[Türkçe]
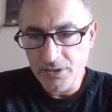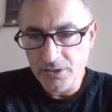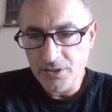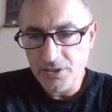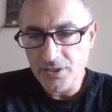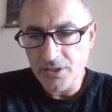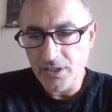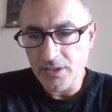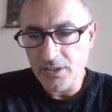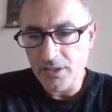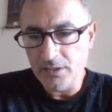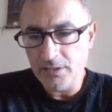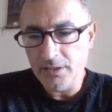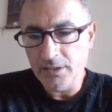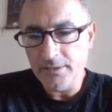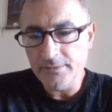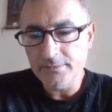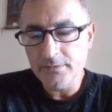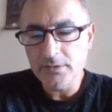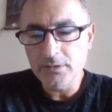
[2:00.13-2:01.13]
ilk
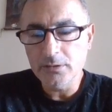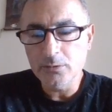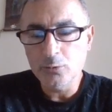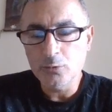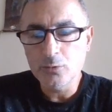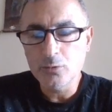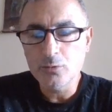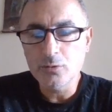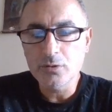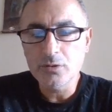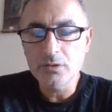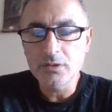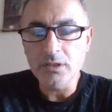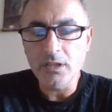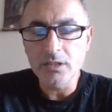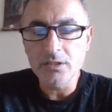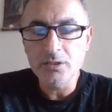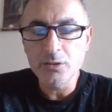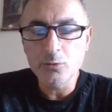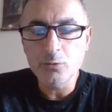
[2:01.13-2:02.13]
çeyreğinde e, 300
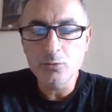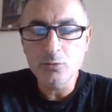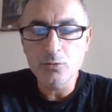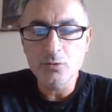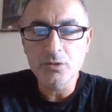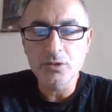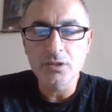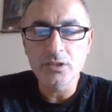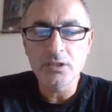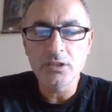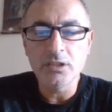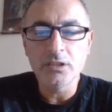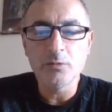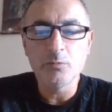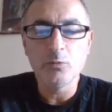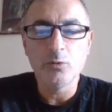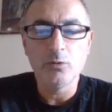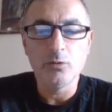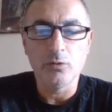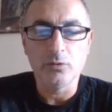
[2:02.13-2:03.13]
sadece 347
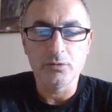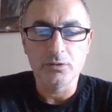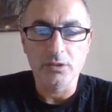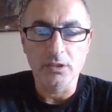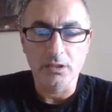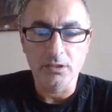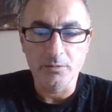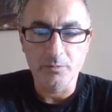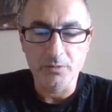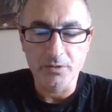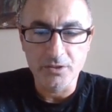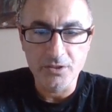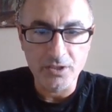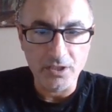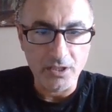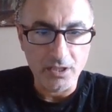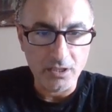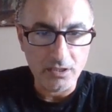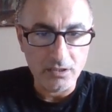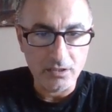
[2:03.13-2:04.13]
milyon liralık bir
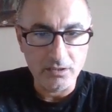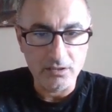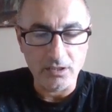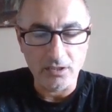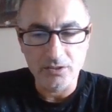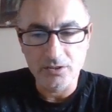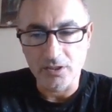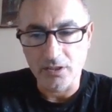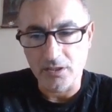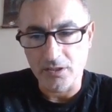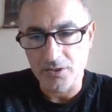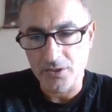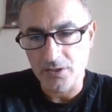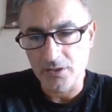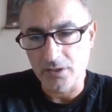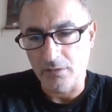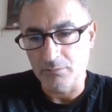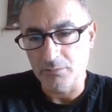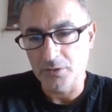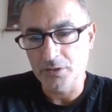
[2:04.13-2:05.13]
çeyreklik net kar
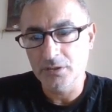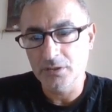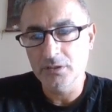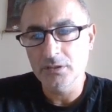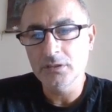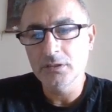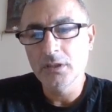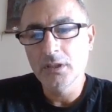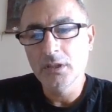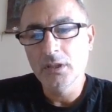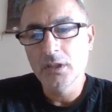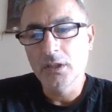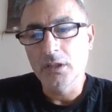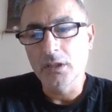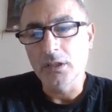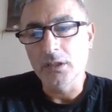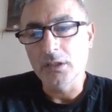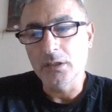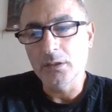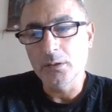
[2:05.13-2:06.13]
açıklanmıştı.
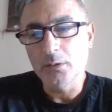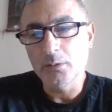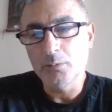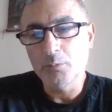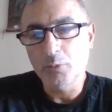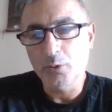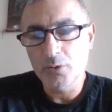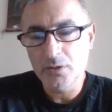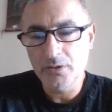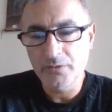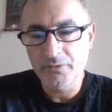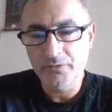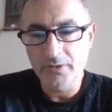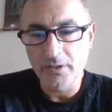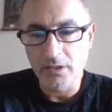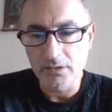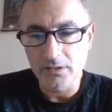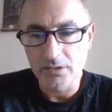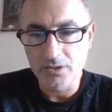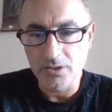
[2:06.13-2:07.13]
E, pozitif
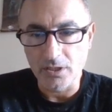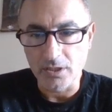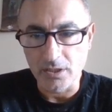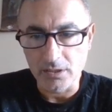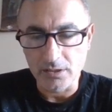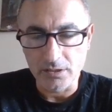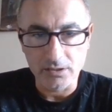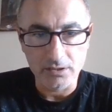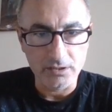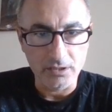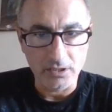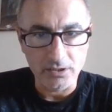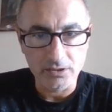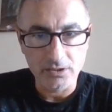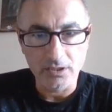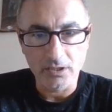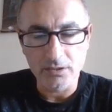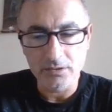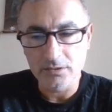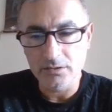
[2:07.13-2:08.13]
geldi çeyreklik net
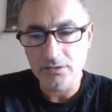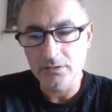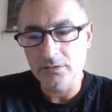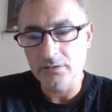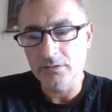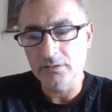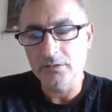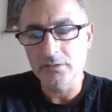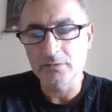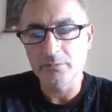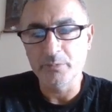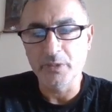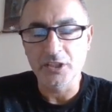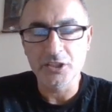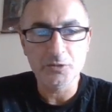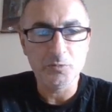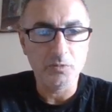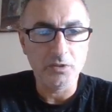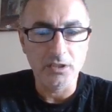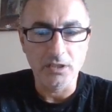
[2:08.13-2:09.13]
kar. E,
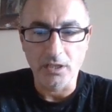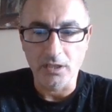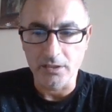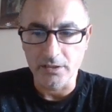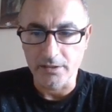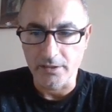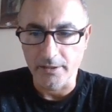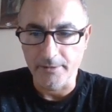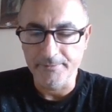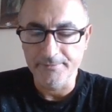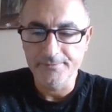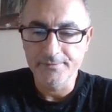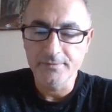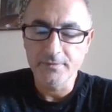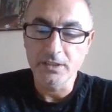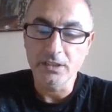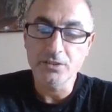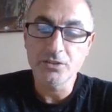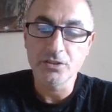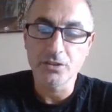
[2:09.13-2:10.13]
5 milyar lira
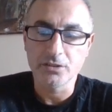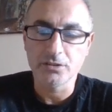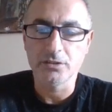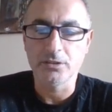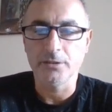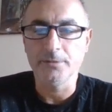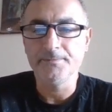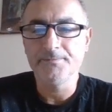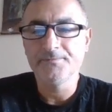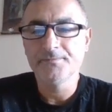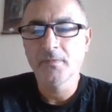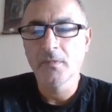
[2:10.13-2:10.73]
ya çıktı.